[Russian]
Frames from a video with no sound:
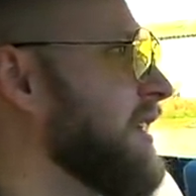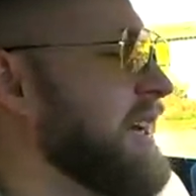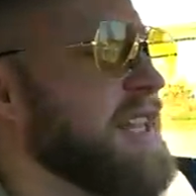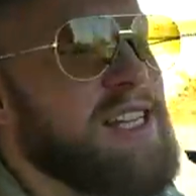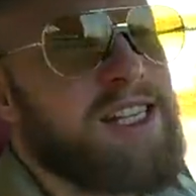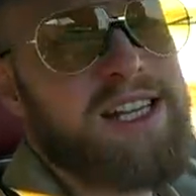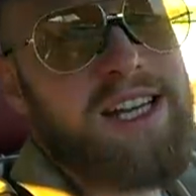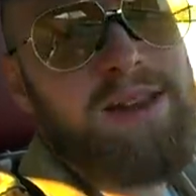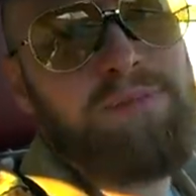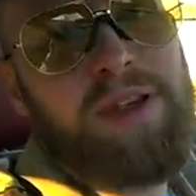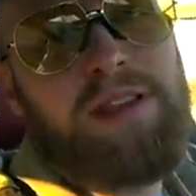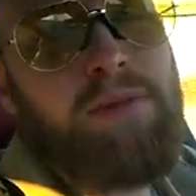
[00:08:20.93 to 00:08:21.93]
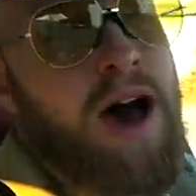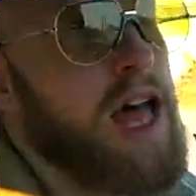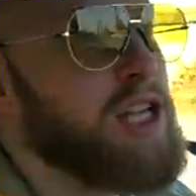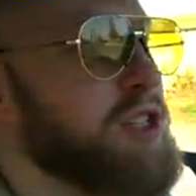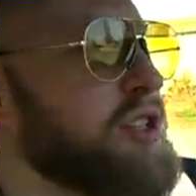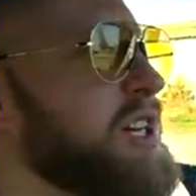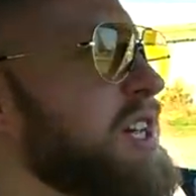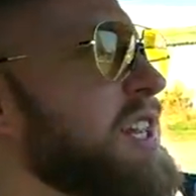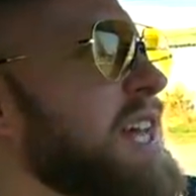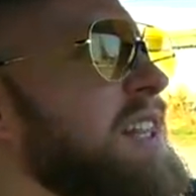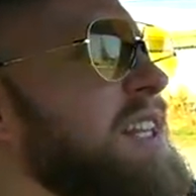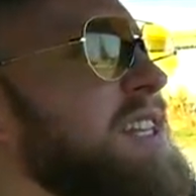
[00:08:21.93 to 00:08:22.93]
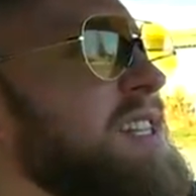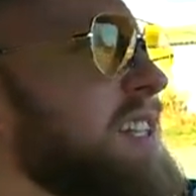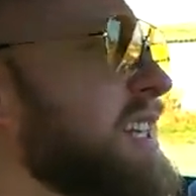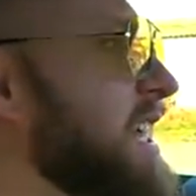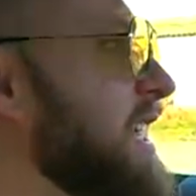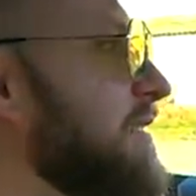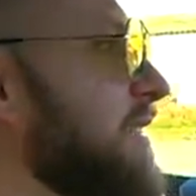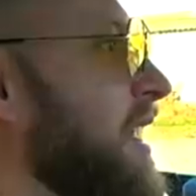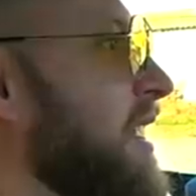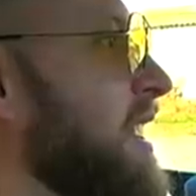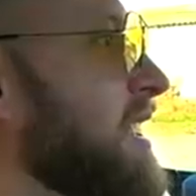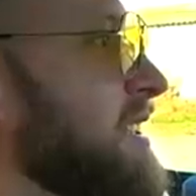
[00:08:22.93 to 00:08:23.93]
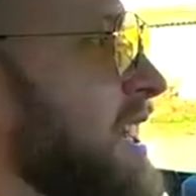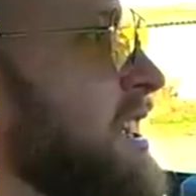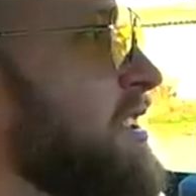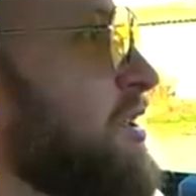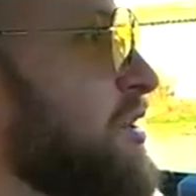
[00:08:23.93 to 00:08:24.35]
Конечно же, они понимают, что ни хрена ты не с Киева. Знаете,